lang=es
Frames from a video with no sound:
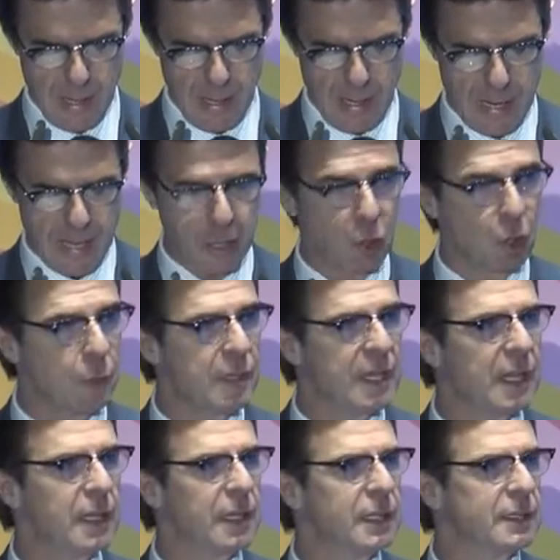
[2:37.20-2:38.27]
La economía
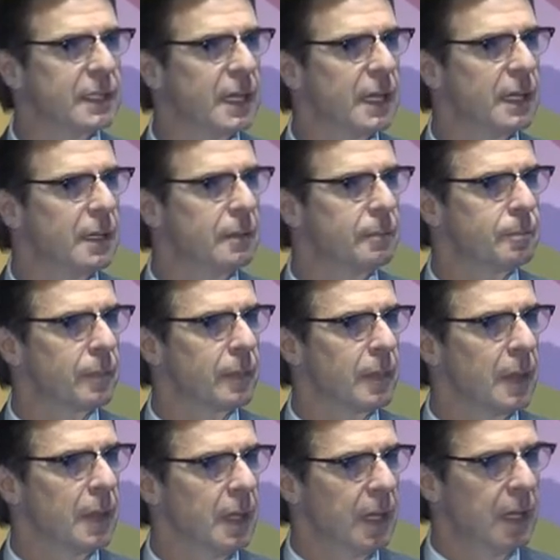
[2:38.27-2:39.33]
digital
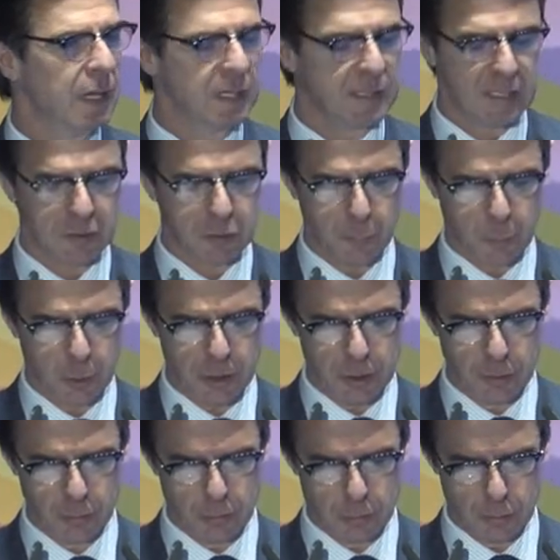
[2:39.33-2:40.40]
está
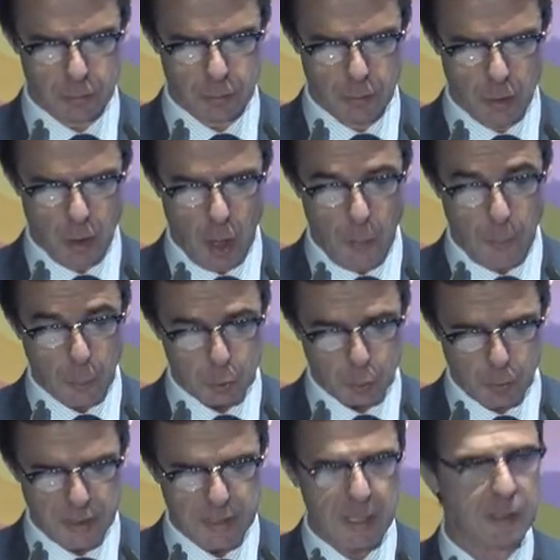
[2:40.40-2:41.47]
suponiendo
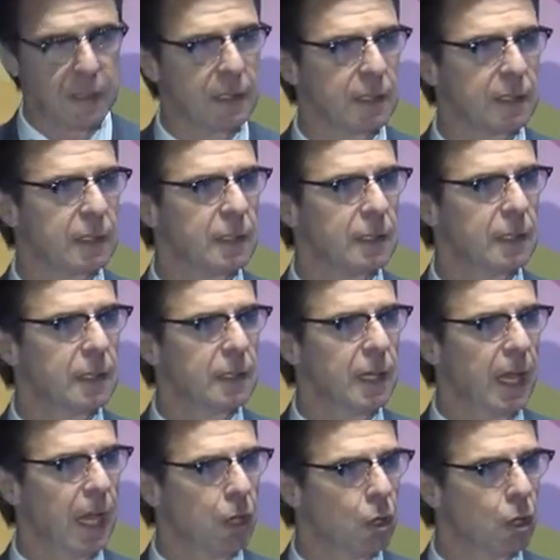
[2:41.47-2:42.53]
oportunidades
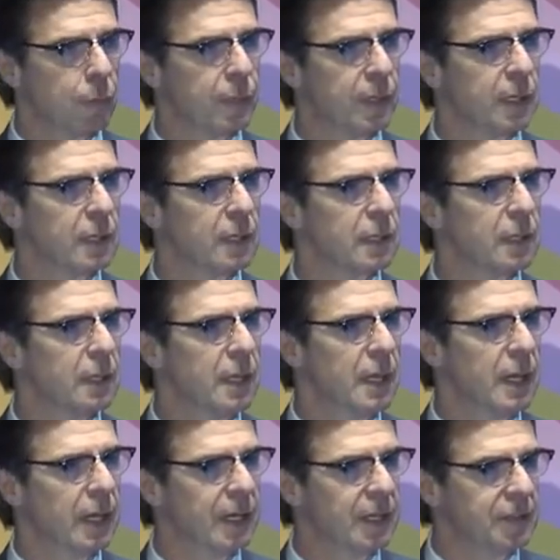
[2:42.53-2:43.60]
enormes,
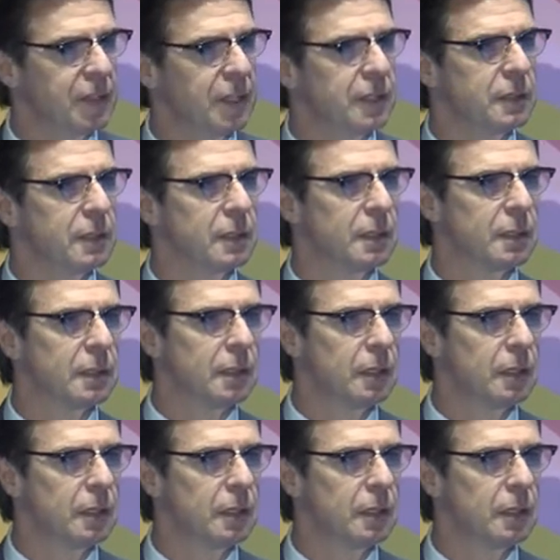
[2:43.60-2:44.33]
crecientes,